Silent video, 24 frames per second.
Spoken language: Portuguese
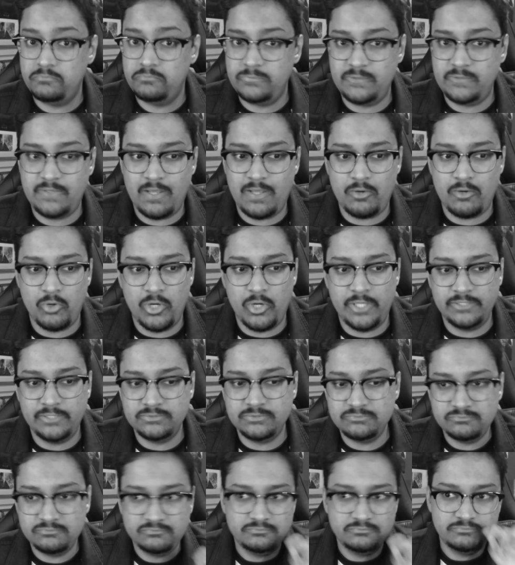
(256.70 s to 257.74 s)
até
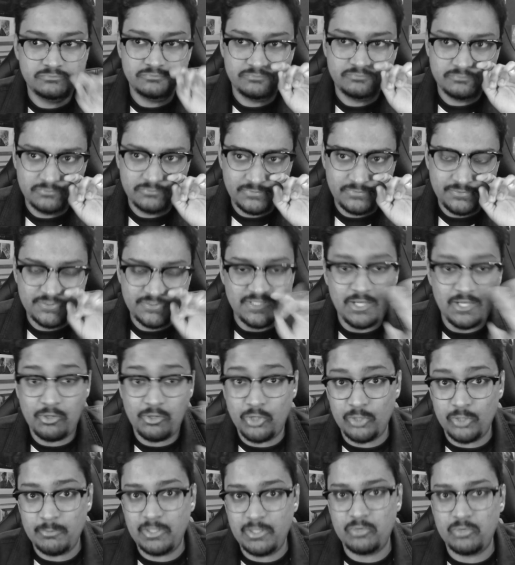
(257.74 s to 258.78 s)
agora, até
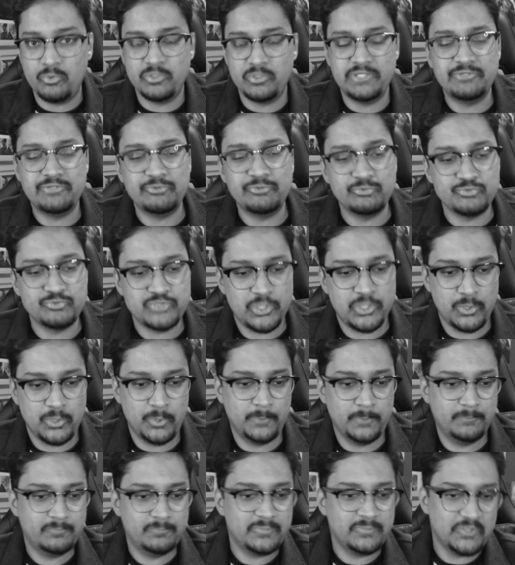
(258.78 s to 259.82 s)
agora o Michael Keaton não
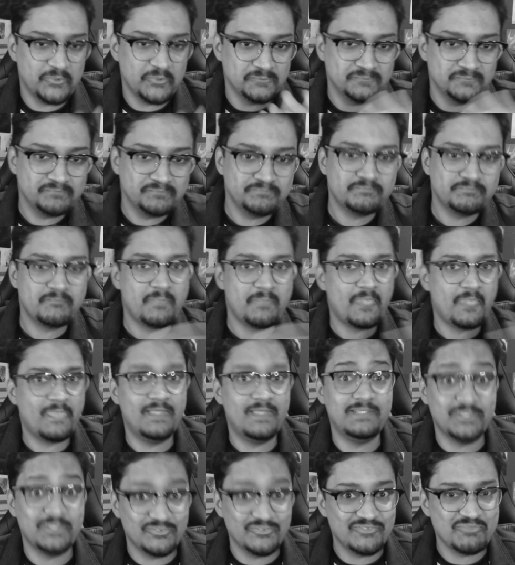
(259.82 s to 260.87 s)
chegou. Então,
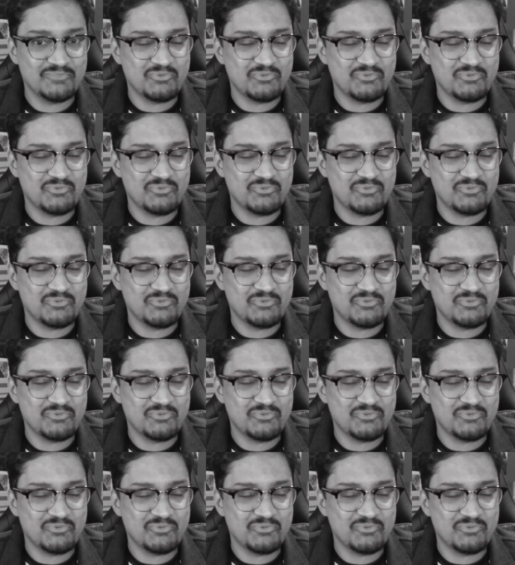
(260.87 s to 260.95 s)
então vamos